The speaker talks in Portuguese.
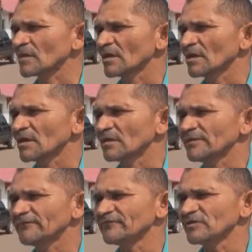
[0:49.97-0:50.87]
desse novo
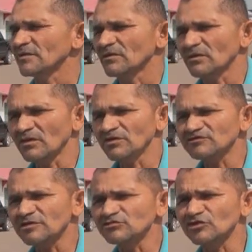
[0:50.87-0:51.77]
conselho? Mas
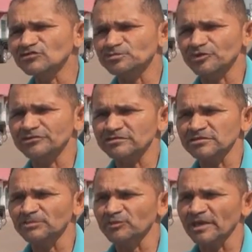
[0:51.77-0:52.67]
nós temos o nosso projeto,
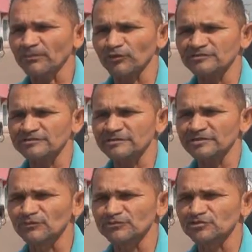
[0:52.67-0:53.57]
depois da posse a gente vai
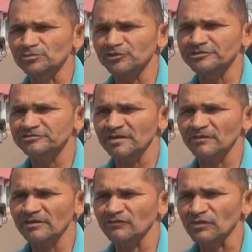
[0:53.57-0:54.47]
estar tá montando um projeto de
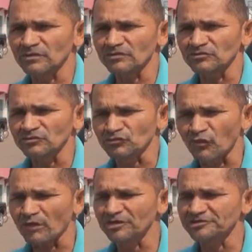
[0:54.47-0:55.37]
trabalho,
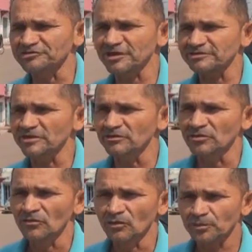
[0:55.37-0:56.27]
qual a gente já tem
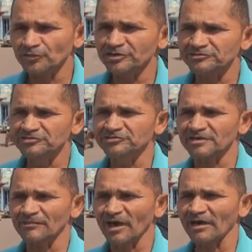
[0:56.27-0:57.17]
um projetinho de
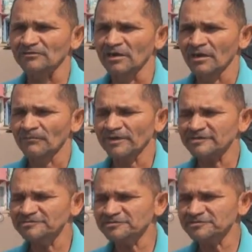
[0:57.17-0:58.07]
trabalho,
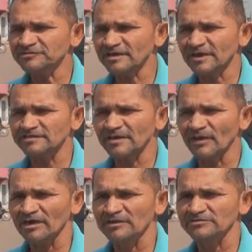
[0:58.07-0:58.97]
mas a gente estará
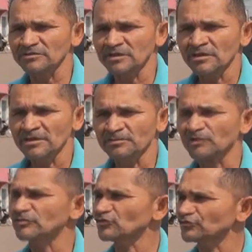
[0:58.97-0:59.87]
trabalhando em, em
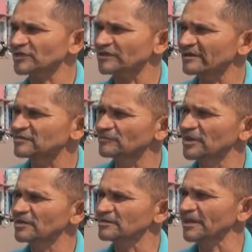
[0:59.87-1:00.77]
prol da sociedade
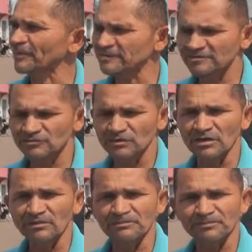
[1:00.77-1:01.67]
também, né, para trazer
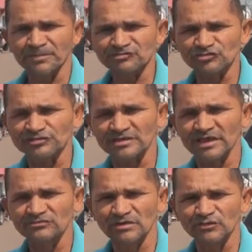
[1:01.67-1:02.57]
para a
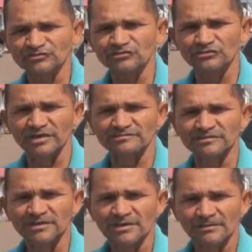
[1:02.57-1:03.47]
sociedade uma boa segurança.